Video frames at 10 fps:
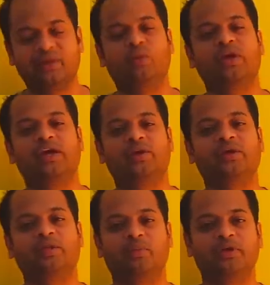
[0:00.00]
இந்த
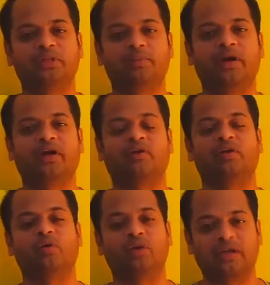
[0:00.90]
என்ஓஏயோட ரிப்போர்ட் எடுத்து பாருங்கள்
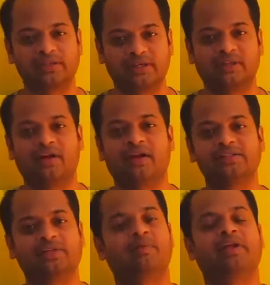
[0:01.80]
அவங்க எவ்வளோ கடல் சார்ந்த
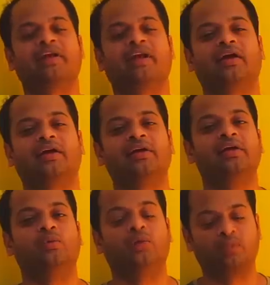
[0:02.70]
ஆராய்ச்சிகள் பண்ணியிருக்காங்க
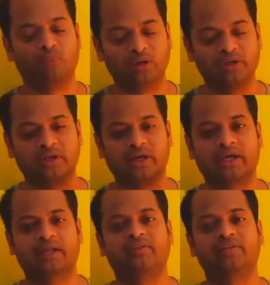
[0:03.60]
உலகம் முழுக்க இருக்க
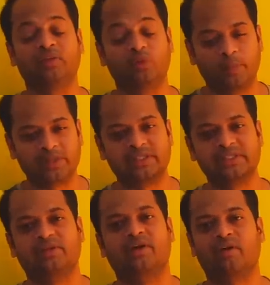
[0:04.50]
கடலை வந்து எவ்வளோ
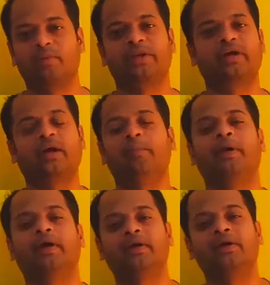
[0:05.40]
பர்சன்டேஜ் அவங்க கவர் பண்ணியிருக்காங்கன்னு
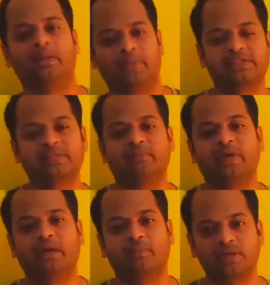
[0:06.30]
பாருங்கள் ப்ளஸ் இந்த
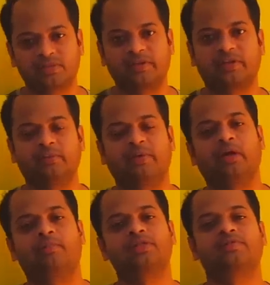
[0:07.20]
மாதிரி அட்மாஸ்பியர் இந்த மாதிரி
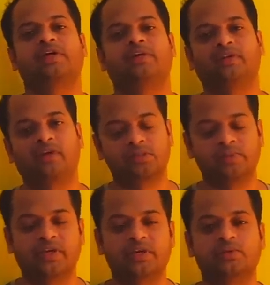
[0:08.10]
அட்மாஸ்பியரில் வந்து
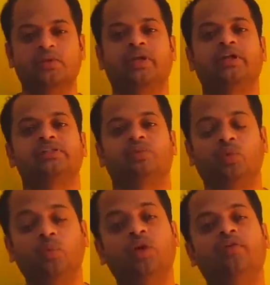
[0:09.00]
காஸ்பிக் ரேஸோட எனர்ஜி
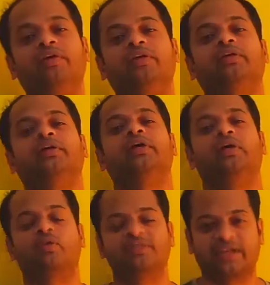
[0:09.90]
எவ்வளோ உள்ளே வருது
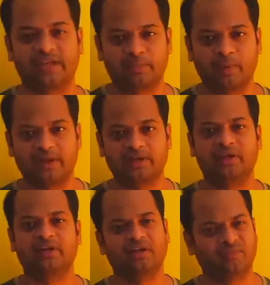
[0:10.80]
எவ்வளோ செகண்டரி
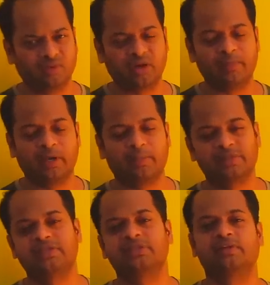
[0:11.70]
பார்ட்டிகளாக இருக்குது எவ்வளோ கம்மியான
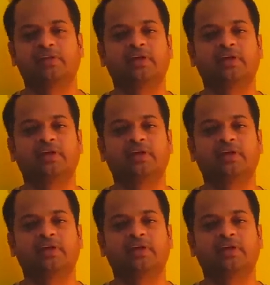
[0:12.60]
பர்சன்டேஜ்